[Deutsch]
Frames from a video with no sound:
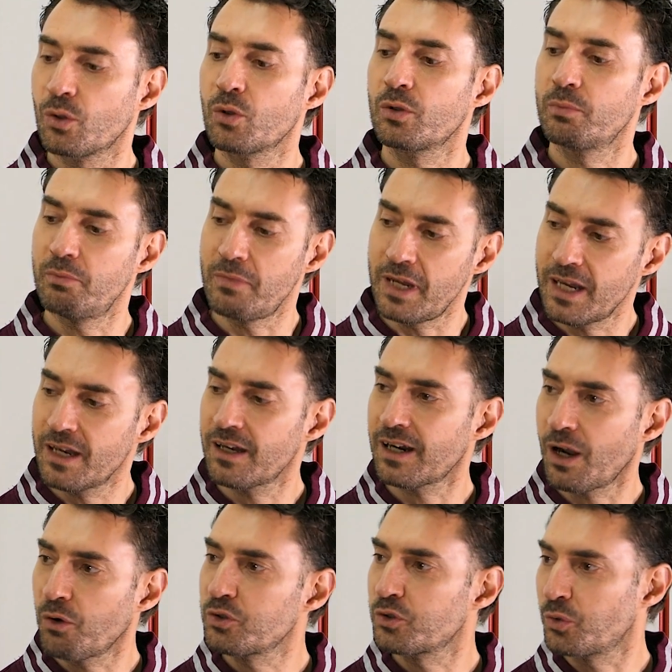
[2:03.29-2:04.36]
noch mehr
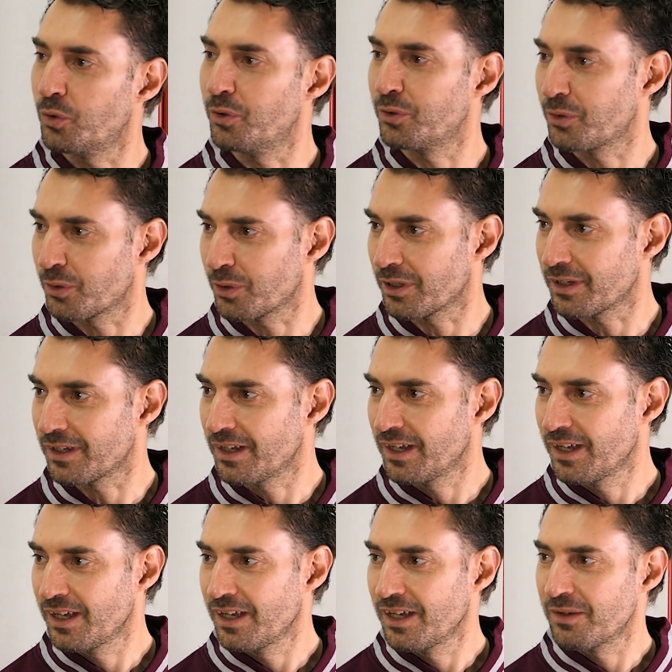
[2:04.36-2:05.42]
rausholen können.
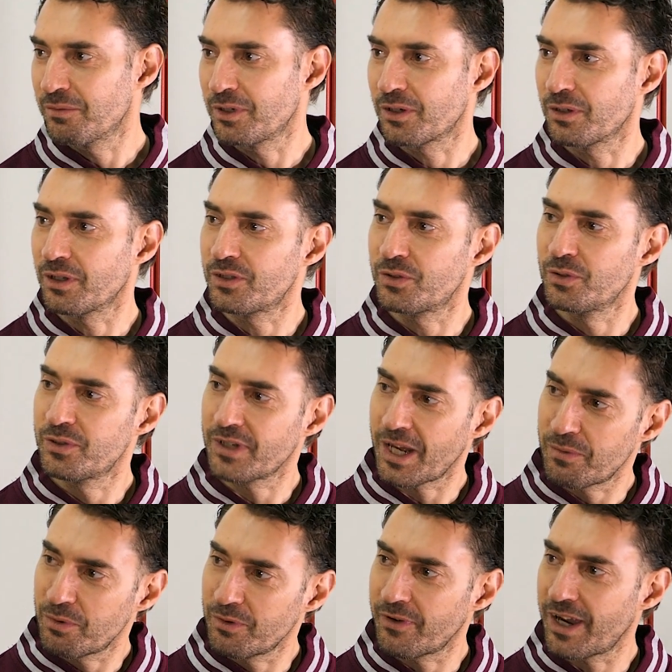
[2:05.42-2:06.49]
Wir können den
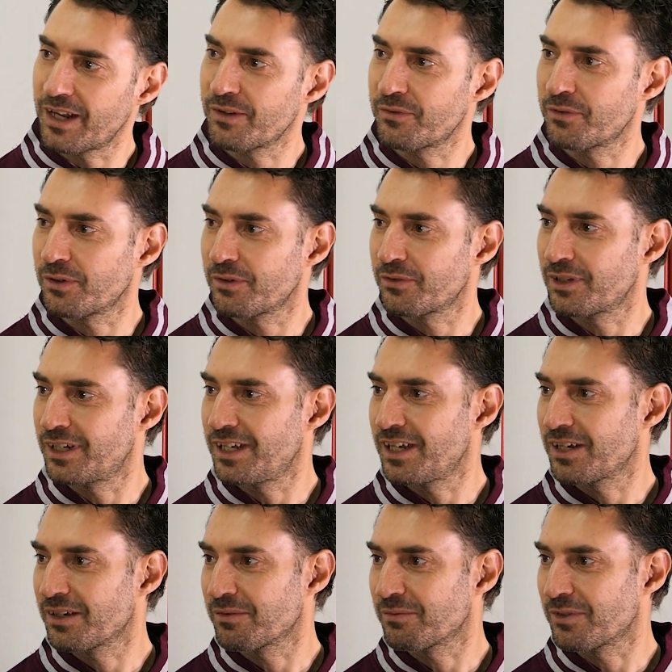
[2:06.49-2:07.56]
Zündzeitpunkt weiter
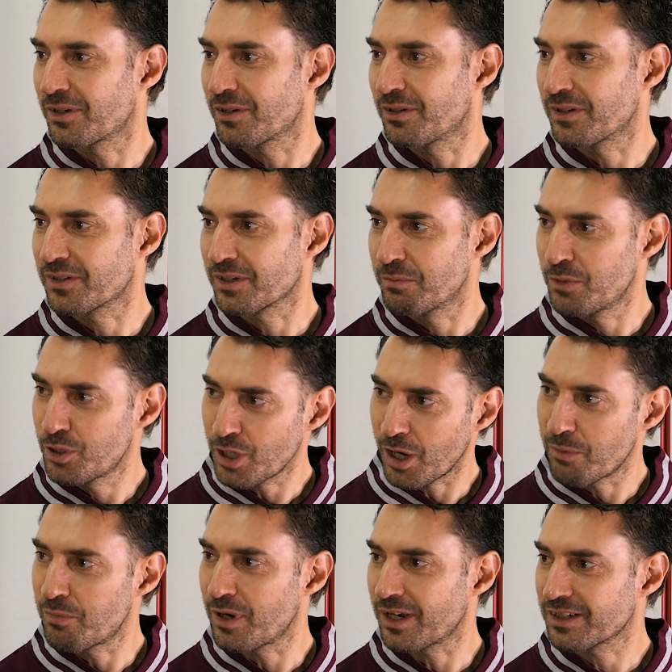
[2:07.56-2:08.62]
vorverlegen, wir können das Gemisch
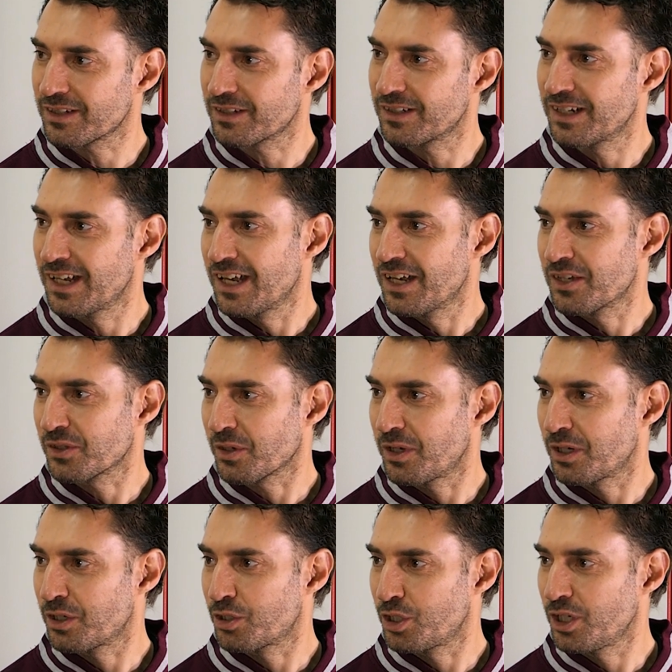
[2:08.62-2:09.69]
anpassen,
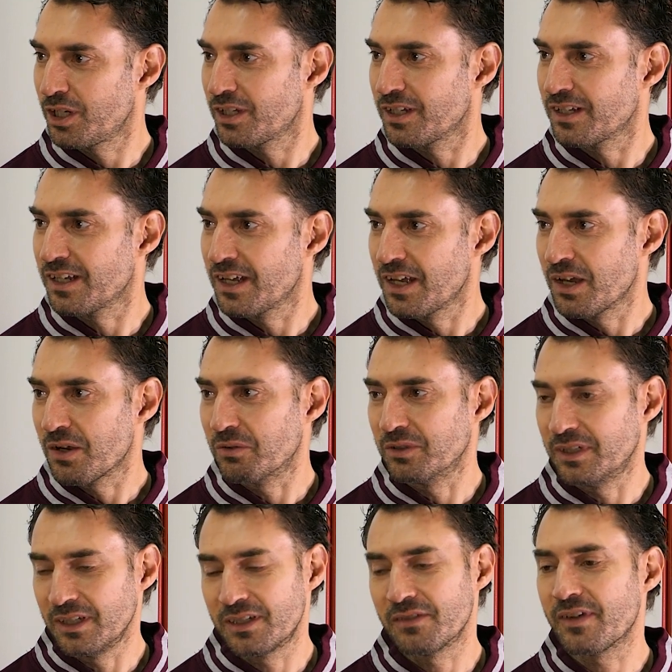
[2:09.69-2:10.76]
solche Geschichten.
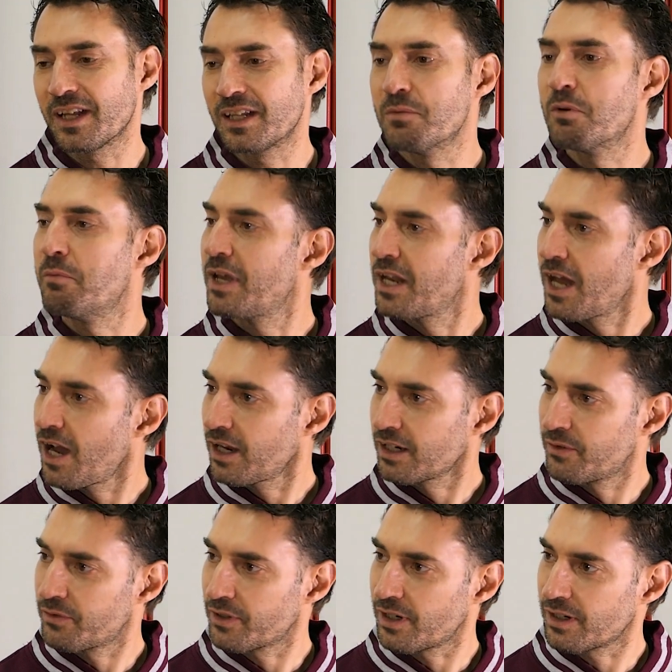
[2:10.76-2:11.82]
Und diese werden immer mehr
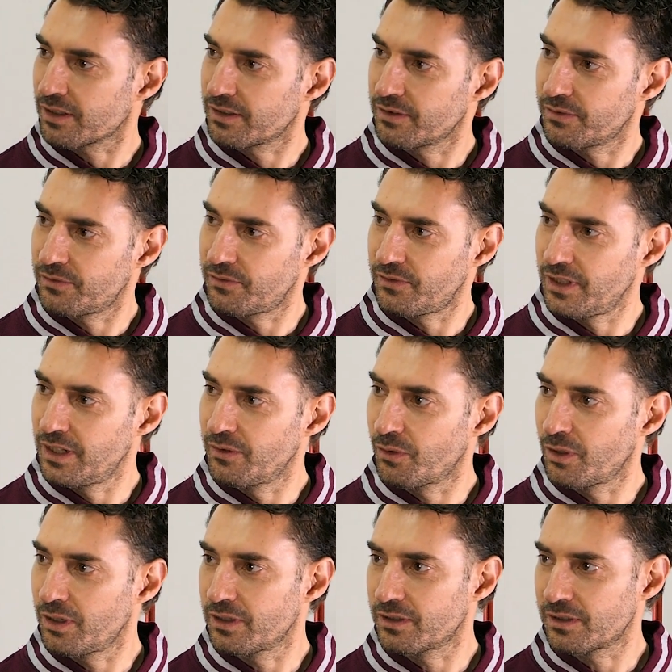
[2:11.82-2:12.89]
nachgefragt. Viele
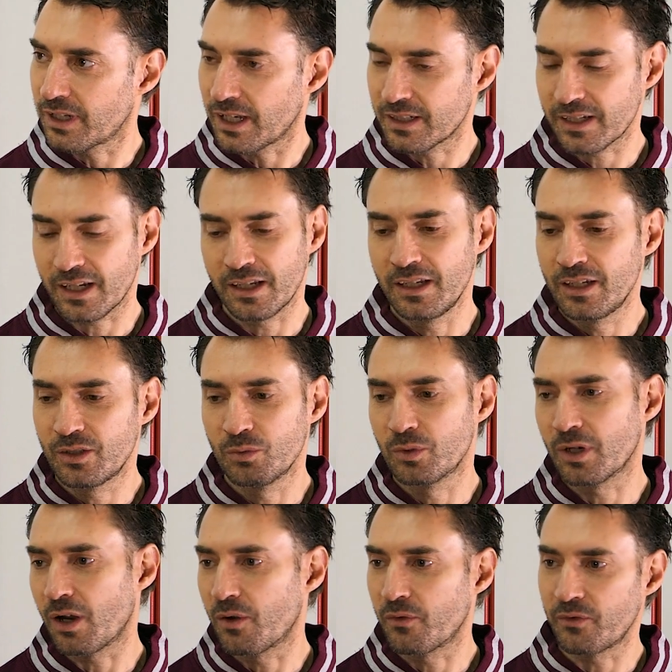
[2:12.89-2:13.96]
wollen tatsächlich nicht
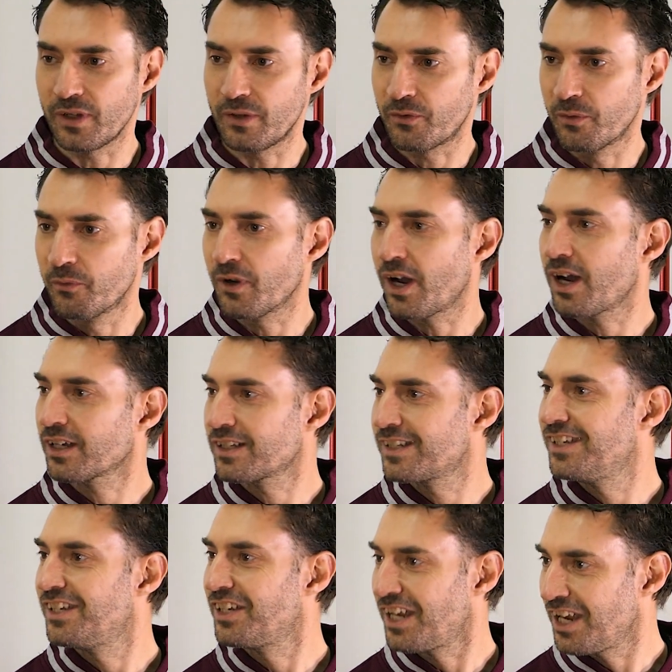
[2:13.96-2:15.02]
nur auf
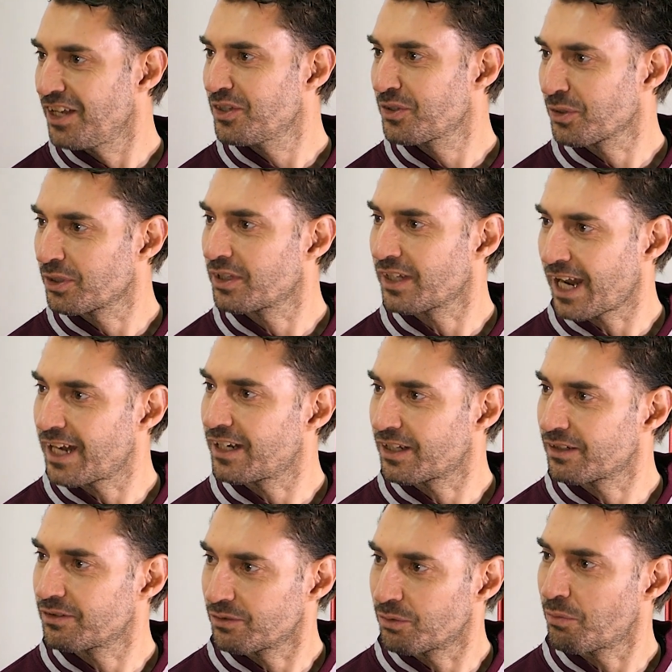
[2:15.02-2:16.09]
E85 gehen, sondern rein
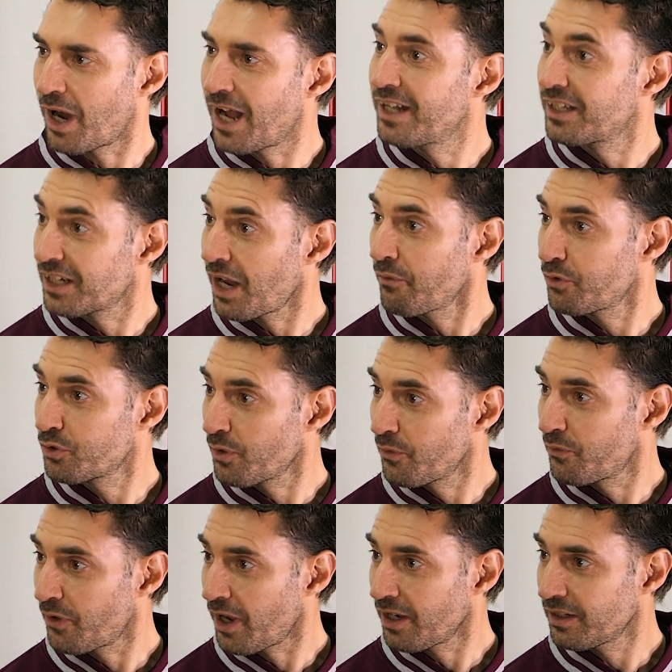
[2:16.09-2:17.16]
normalen
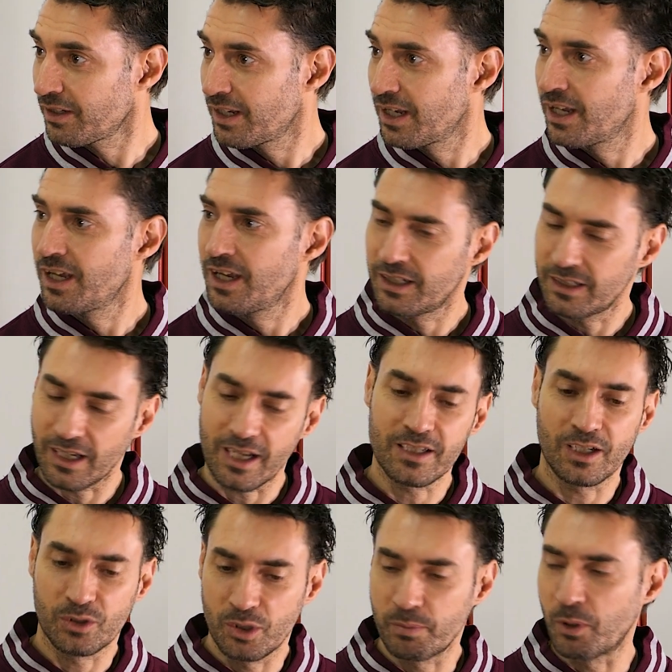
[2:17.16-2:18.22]
Kraftstoff fahren, da ist
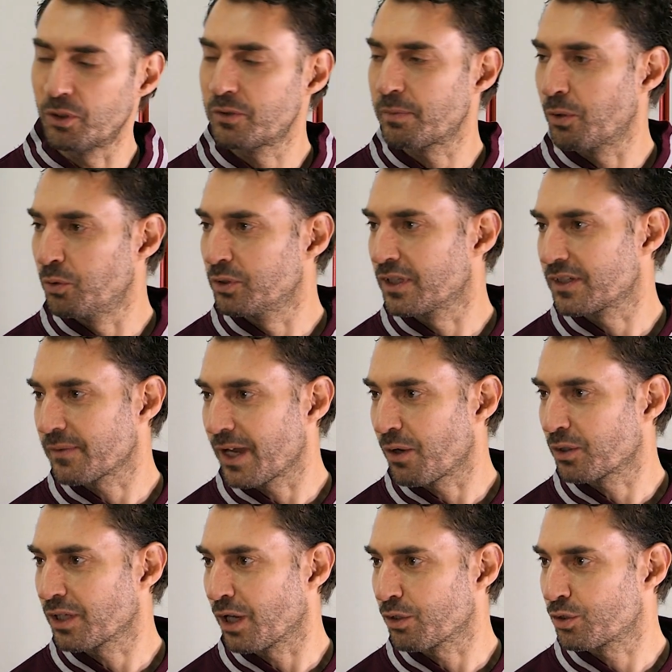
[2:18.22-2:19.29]
natürlich bei uns bei 102
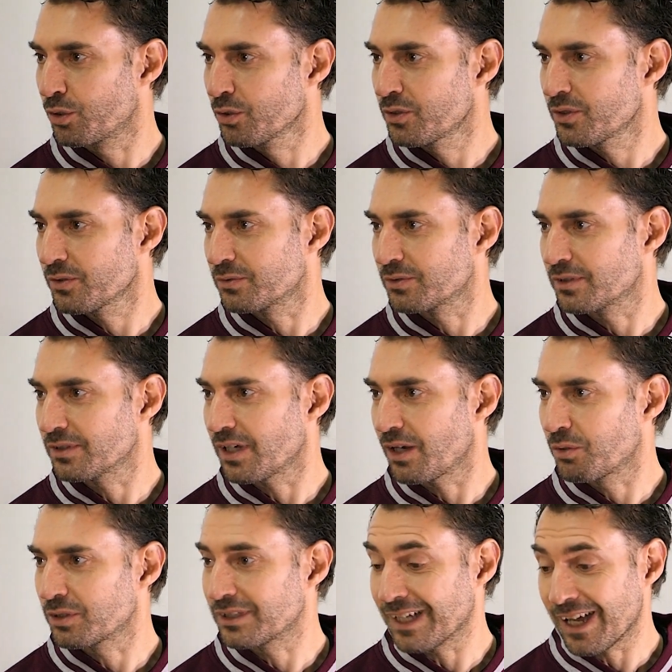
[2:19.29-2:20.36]
Oktan Schluss und
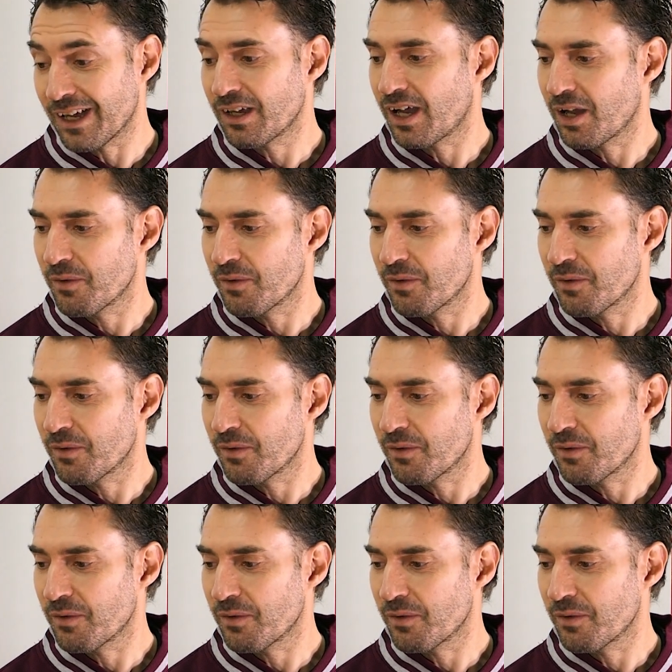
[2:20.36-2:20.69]
auch da